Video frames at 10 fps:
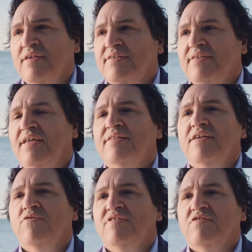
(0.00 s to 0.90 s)
Ça a
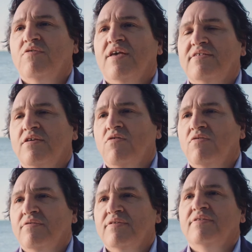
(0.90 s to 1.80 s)
été une
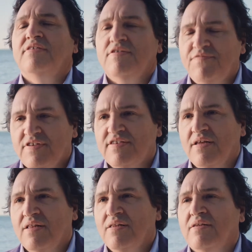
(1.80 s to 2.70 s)
situation
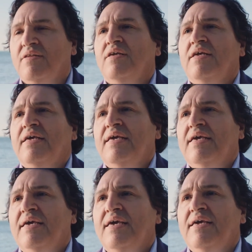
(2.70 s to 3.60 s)
difficile
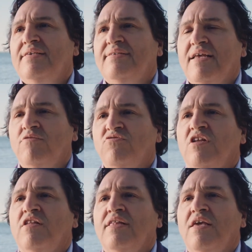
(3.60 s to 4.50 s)
et ça nous
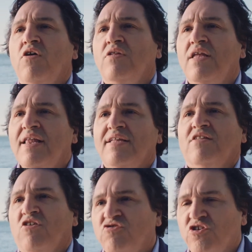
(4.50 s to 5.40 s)
a donné un
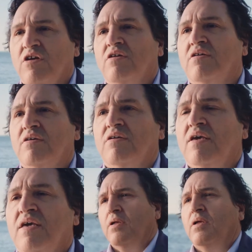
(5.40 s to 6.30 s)
électrochoc
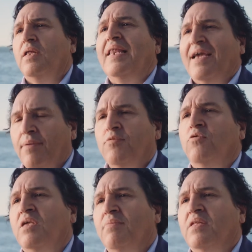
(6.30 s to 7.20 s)
la
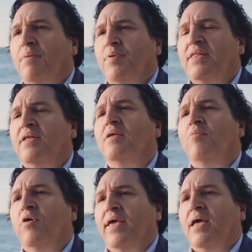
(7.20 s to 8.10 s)
communauté métropolitaine de
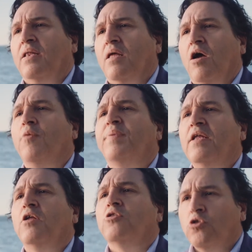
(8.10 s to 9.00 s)
Montréal a
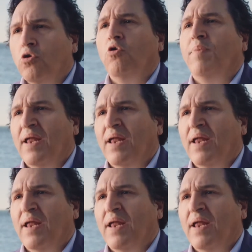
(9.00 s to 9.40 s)
pris le taureau